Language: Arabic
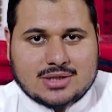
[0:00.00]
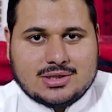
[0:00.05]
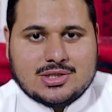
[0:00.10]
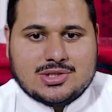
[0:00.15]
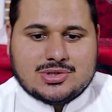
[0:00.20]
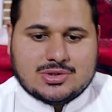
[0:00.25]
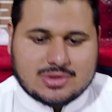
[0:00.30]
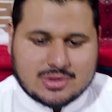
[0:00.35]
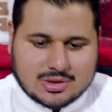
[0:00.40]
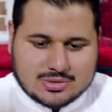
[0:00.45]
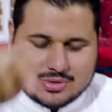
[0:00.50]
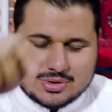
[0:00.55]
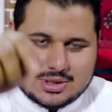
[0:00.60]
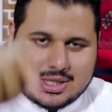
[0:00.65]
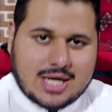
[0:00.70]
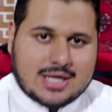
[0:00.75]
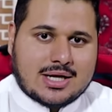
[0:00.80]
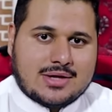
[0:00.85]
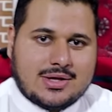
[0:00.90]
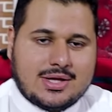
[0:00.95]
لا تنسوا تضغطوا
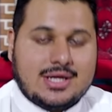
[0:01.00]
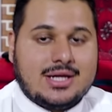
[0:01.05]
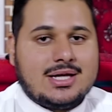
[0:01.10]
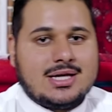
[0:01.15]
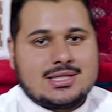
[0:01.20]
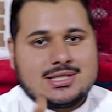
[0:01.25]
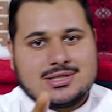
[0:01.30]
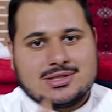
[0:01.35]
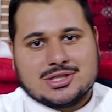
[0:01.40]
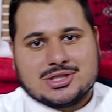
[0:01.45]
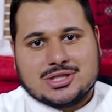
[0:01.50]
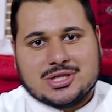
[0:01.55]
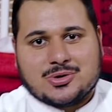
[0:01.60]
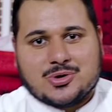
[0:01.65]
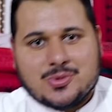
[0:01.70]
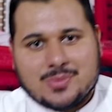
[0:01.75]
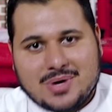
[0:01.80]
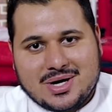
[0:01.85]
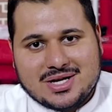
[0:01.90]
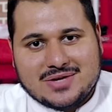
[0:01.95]
الدائرة ذي عشان
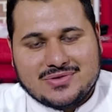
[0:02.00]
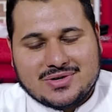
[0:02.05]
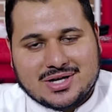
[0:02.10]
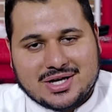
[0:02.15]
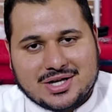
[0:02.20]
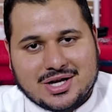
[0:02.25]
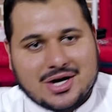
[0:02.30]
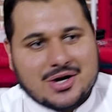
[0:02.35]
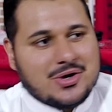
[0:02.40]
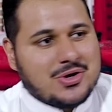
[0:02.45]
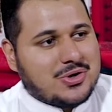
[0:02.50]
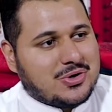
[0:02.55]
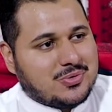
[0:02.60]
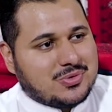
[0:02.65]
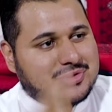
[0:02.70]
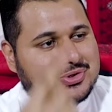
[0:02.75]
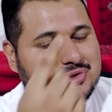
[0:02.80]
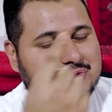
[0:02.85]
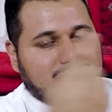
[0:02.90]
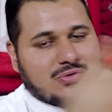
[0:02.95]
تشتركوا معنا في القناة
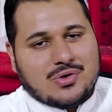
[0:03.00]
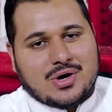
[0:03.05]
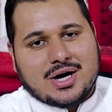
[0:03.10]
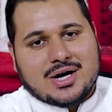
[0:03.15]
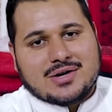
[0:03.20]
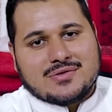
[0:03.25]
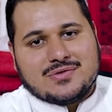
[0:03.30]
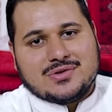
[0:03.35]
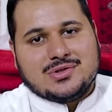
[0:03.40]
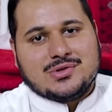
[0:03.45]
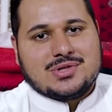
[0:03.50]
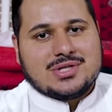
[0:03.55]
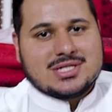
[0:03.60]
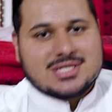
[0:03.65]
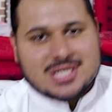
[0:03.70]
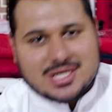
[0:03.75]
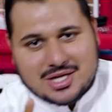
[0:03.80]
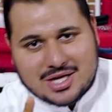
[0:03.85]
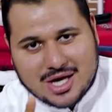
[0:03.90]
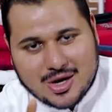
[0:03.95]
وتشوفوا آخر فيديو
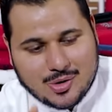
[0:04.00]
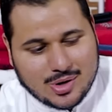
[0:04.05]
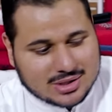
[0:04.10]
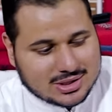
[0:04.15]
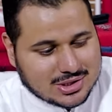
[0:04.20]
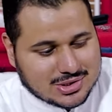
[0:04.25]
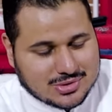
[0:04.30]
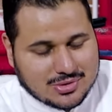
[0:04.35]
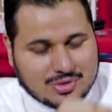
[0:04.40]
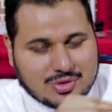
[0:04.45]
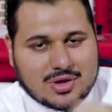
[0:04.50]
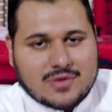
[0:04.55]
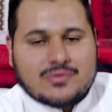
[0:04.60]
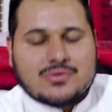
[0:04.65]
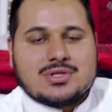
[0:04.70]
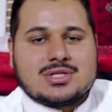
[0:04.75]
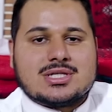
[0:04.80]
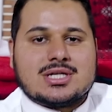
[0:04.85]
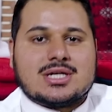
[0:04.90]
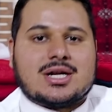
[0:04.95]
نزلناه ولا تنسوا
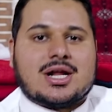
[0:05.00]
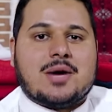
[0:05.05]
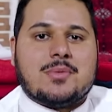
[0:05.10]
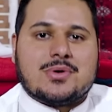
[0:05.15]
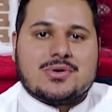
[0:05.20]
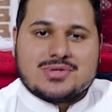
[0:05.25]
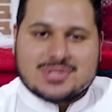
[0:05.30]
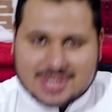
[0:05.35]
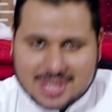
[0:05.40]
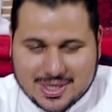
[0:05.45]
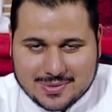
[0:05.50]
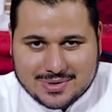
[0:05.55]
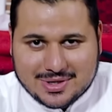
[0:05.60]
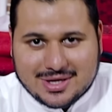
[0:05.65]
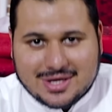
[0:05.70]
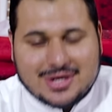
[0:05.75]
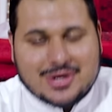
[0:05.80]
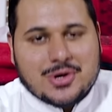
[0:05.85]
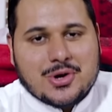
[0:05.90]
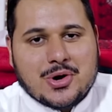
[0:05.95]
تضيفوا انستغرام
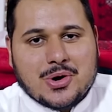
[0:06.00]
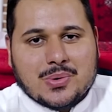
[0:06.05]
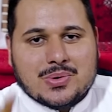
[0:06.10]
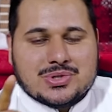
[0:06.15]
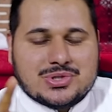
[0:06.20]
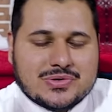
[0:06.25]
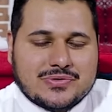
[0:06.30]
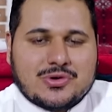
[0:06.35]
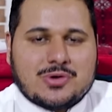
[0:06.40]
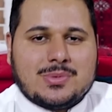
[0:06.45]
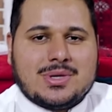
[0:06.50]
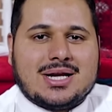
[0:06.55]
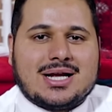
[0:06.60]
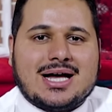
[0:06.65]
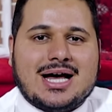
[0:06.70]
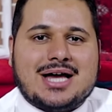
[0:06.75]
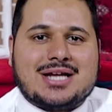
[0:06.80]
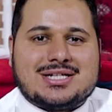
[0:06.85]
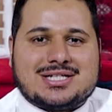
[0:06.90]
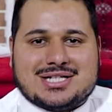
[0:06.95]
وسنابنا ونشوفكم على
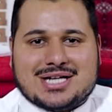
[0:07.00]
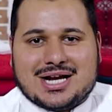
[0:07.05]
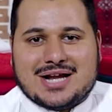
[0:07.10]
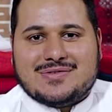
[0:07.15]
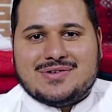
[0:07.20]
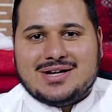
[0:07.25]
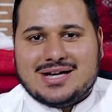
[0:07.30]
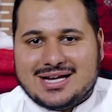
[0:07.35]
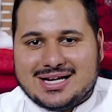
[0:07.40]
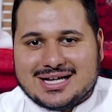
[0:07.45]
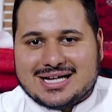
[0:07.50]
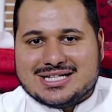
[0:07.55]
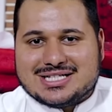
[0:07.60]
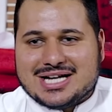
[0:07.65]
خير إن شاء الله في الحلقة